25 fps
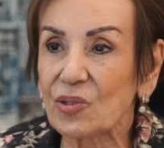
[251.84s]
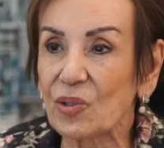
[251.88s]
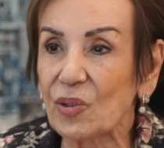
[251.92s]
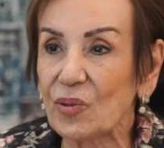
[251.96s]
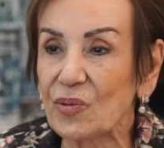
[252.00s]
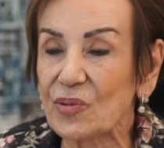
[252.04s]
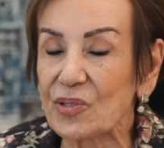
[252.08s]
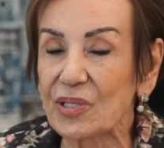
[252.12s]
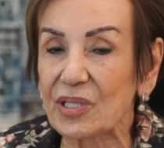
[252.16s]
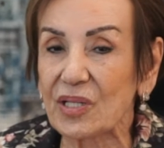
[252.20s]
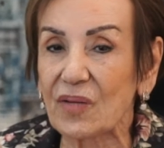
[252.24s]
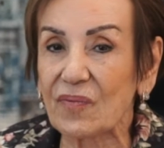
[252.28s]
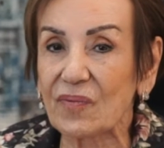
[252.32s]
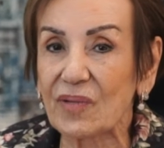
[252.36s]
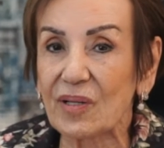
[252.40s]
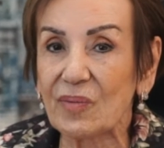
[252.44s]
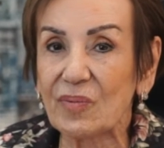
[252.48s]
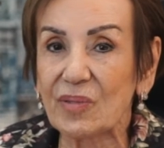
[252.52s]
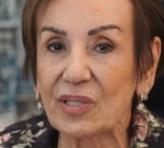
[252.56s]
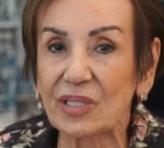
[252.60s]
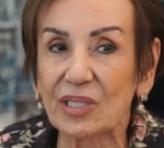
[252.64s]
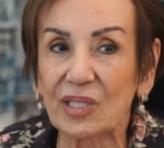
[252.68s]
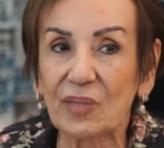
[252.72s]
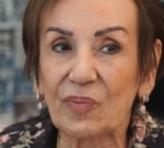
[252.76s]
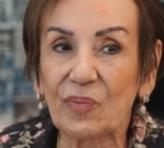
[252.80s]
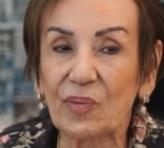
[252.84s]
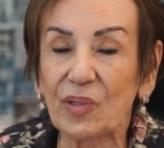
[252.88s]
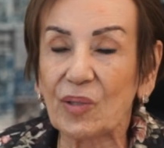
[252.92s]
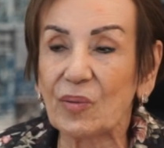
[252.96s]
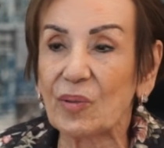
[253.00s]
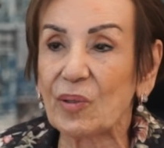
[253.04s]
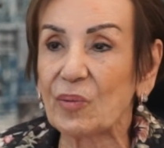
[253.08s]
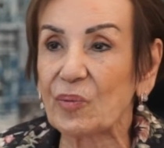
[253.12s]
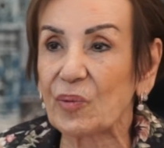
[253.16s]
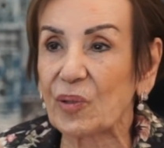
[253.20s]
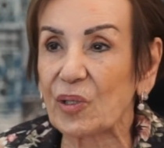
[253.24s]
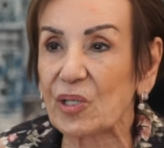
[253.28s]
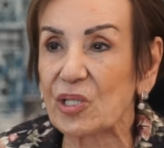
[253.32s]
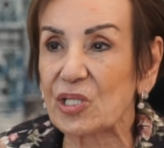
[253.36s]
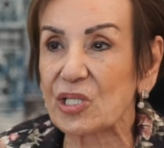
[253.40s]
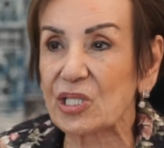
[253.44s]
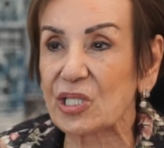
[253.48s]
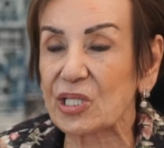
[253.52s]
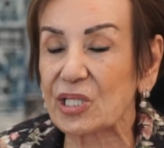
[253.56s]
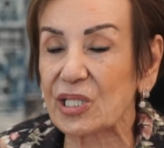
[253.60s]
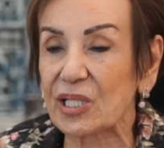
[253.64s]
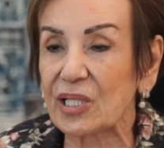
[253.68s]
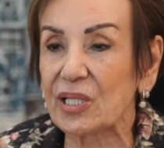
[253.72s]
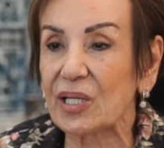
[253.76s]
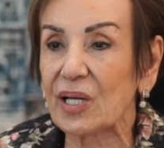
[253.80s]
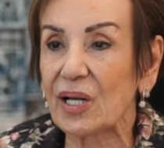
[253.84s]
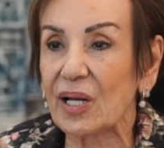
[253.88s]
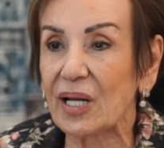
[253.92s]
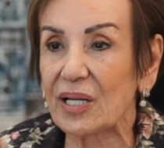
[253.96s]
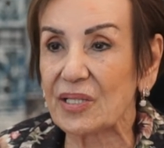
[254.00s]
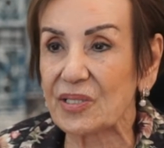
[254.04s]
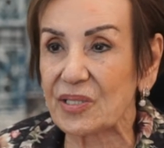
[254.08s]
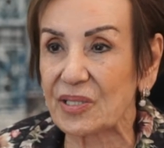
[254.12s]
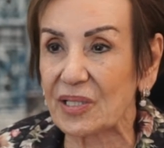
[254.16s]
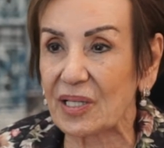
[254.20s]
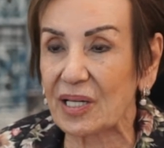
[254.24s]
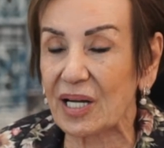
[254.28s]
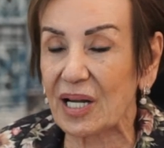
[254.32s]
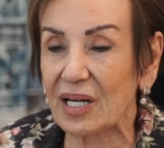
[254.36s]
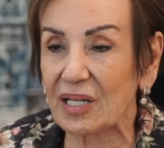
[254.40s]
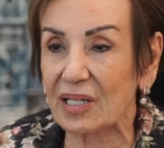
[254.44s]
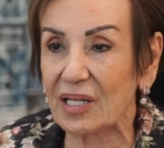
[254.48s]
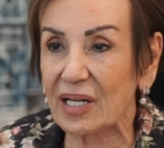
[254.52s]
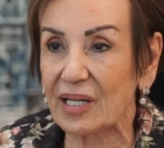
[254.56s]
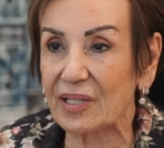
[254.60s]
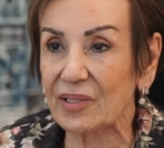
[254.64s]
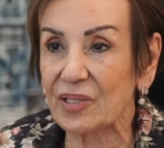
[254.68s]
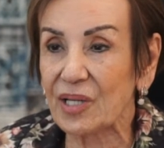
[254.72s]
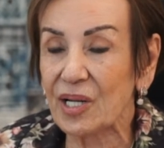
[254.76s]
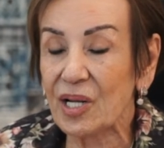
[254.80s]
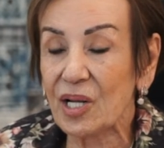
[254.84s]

son sınıfta bir diploma projesi hazırlarlar.